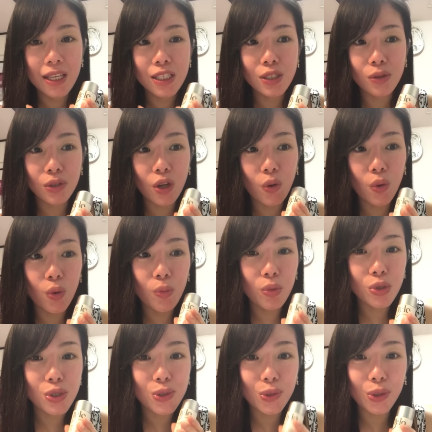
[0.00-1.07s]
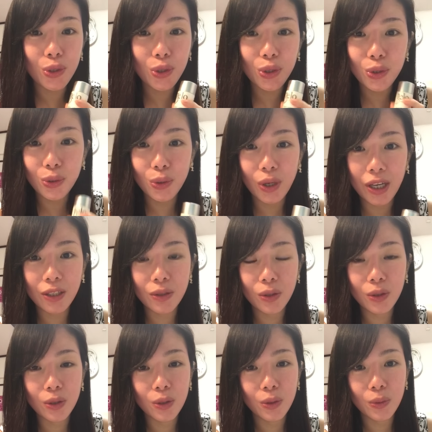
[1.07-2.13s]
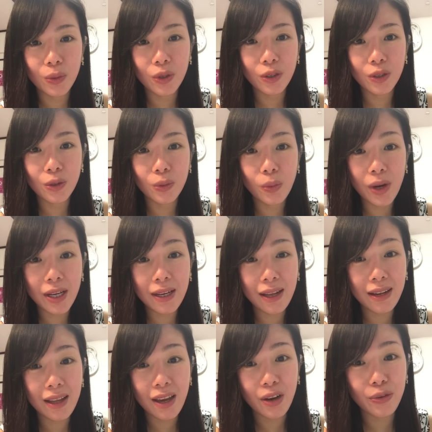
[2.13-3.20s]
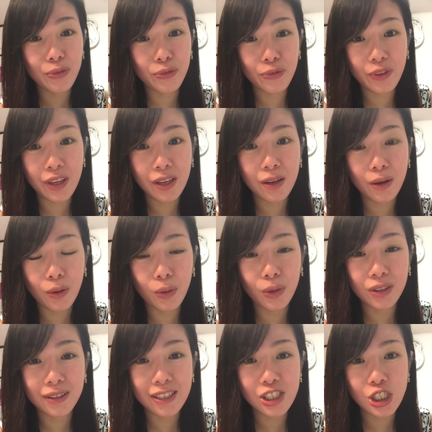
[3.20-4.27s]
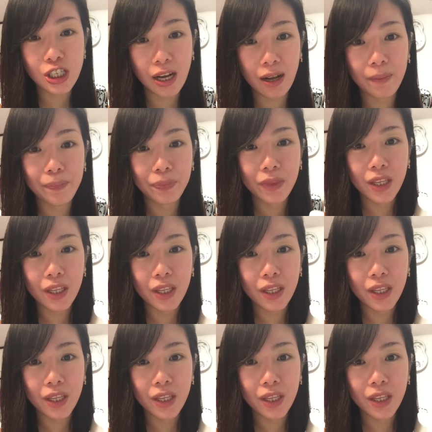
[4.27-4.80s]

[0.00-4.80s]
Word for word: So, naubos ko yon nung ano, uh, one and a half year old na siya.